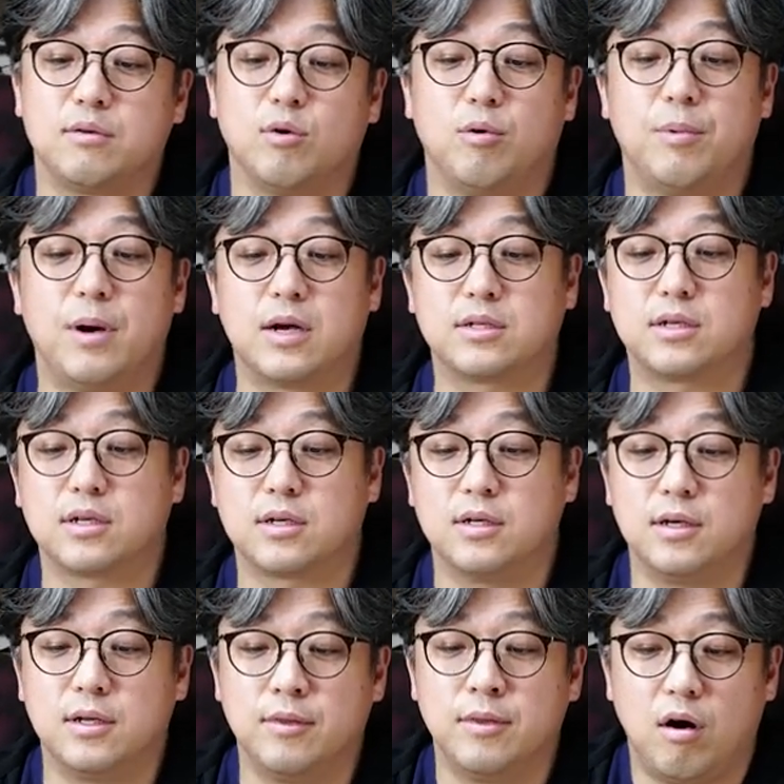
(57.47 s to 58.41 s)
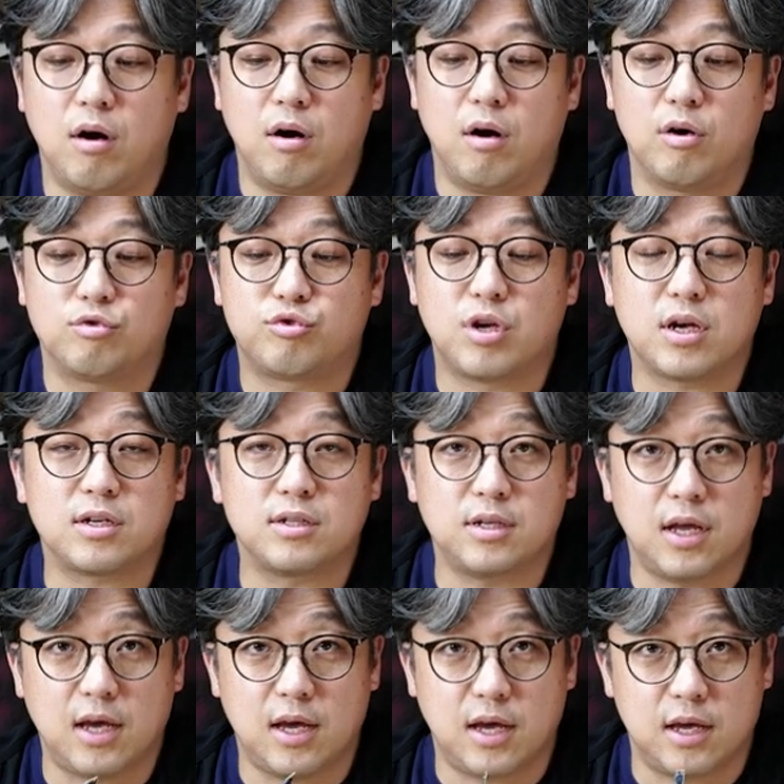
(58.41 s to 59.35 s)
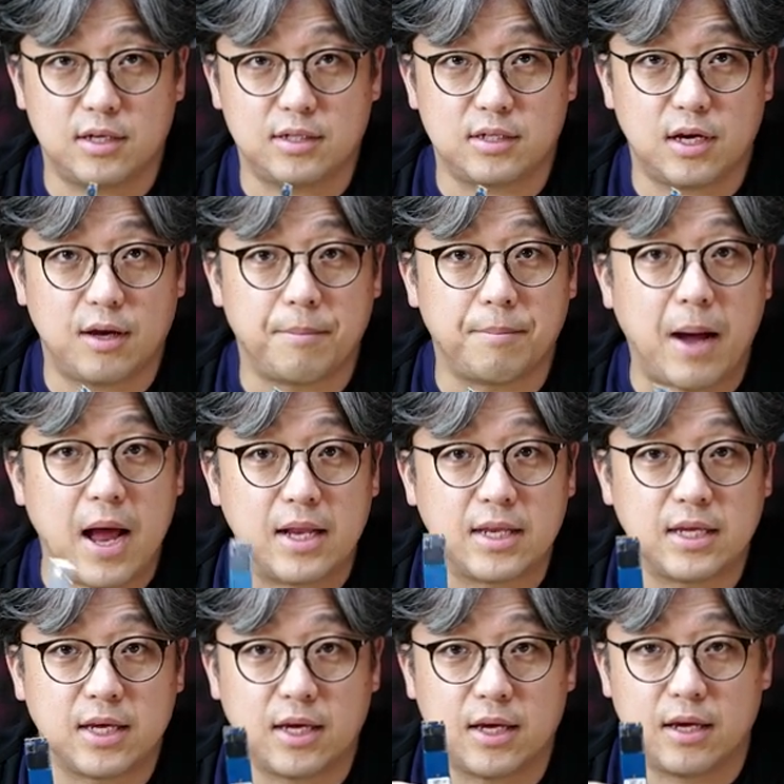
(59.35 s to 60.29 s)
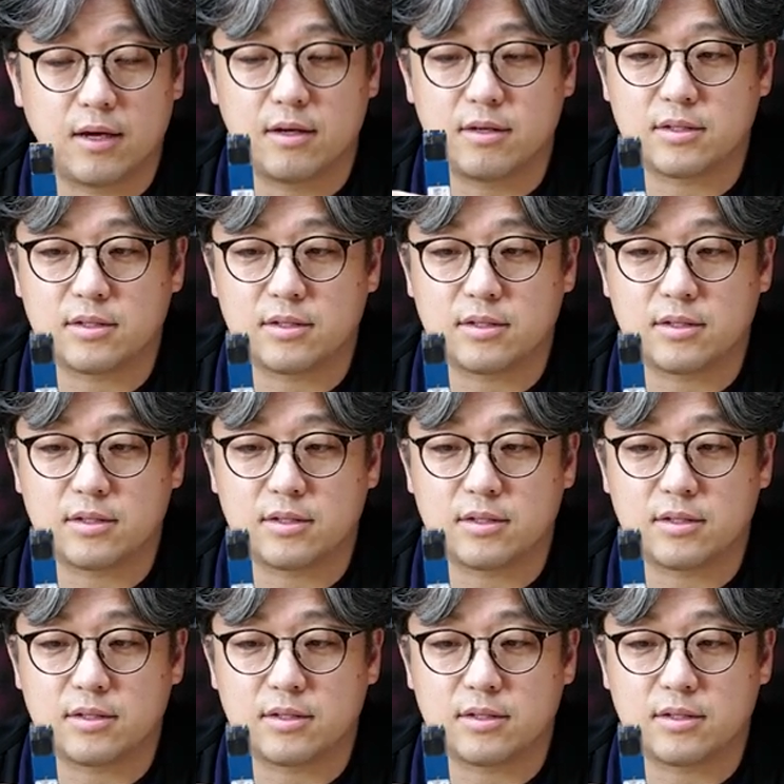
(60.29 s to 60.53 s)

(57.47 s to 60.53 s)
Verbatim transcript: 요 방식은 어 최근에 이제 많이